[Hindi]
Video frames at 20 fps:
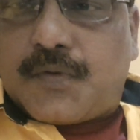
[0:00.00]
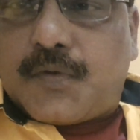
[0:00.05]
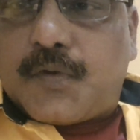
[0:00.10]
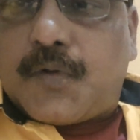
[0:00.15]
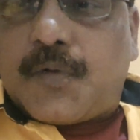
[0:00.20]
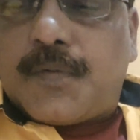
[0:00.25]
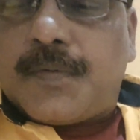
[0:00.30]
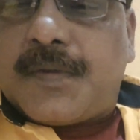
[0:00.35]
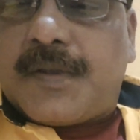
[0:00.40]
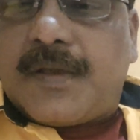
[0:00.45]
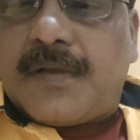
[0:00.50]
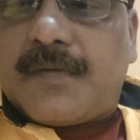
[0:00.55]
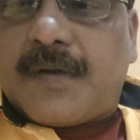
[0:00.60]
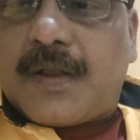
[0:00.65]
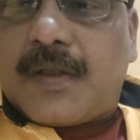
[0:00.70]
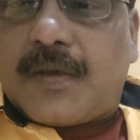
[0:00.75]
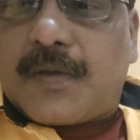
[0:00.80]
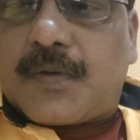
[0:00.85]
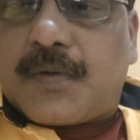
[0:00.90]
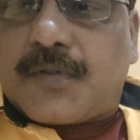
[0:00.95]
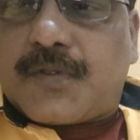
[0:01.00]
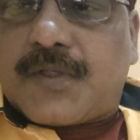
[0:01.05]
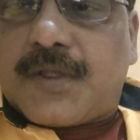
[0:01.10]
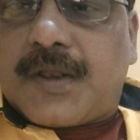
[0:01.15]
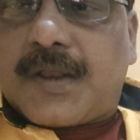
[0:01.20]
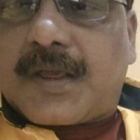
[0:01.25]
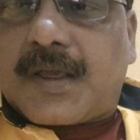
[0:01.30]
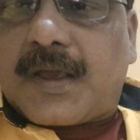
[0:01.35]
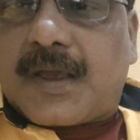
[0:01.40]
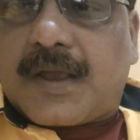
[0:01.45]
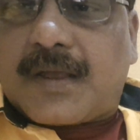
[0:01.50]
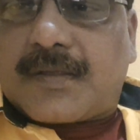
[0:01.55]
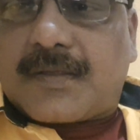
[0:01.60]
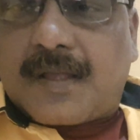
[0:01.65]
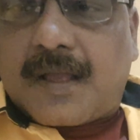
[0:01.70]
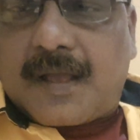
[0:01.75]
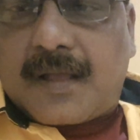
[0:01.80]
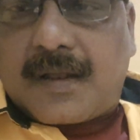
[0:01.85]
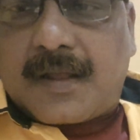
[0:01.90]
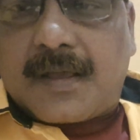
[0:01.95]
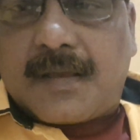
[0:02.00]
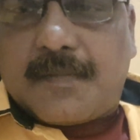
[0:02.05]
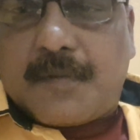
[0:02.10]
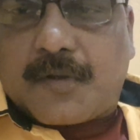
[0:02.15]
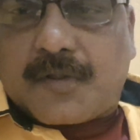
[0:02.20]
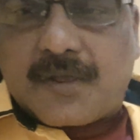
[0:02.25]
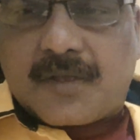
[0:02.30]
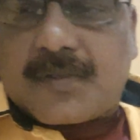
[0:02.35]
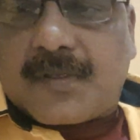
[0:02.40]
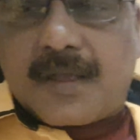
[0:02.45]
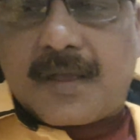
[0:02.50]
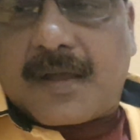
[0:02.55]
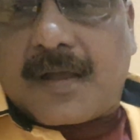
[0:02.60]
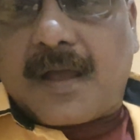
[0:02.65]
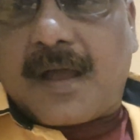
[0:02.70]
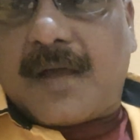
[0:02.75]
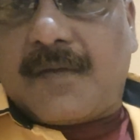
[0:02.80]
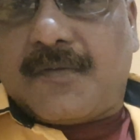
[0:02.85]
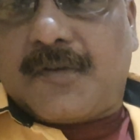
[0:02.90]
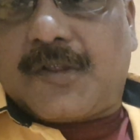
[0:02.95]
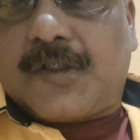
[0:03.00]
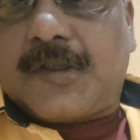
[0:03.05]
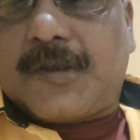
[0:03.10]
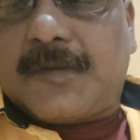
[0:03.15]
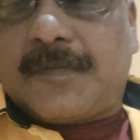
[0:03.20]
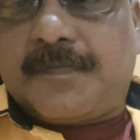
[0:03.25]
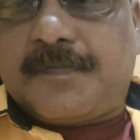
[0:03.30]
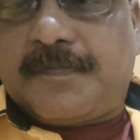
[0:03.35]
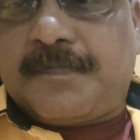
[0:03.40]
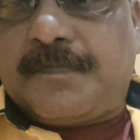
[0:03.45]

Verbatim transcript: डूबने वाले को तिनके का सहारा ही बहुत ऐसा एक कहावत है